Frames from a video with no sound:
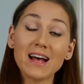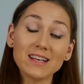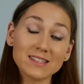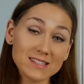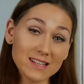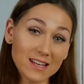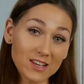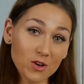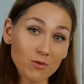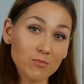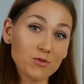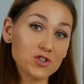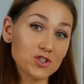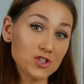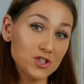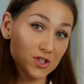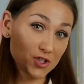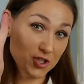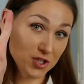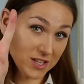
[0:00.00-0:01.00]
a
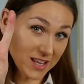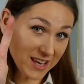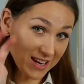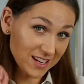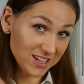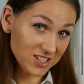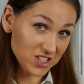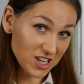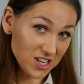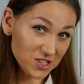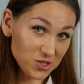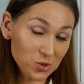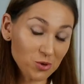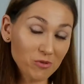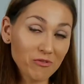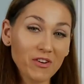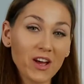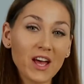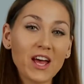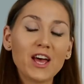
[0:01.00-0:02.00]
znajomość czterech
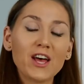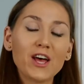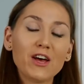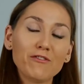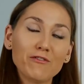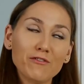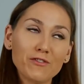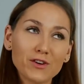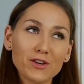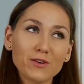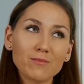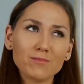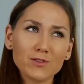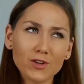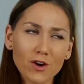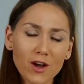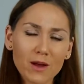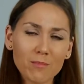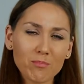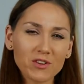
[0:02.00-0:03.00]
czasów w
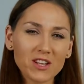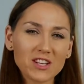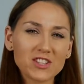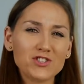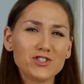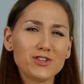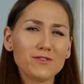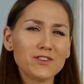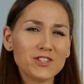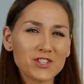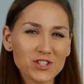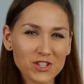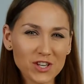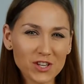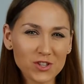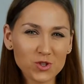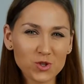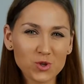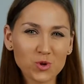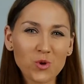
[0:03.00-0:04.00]
trochę ponad
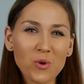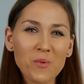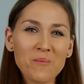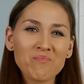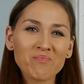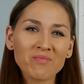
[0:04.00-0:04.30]
90%.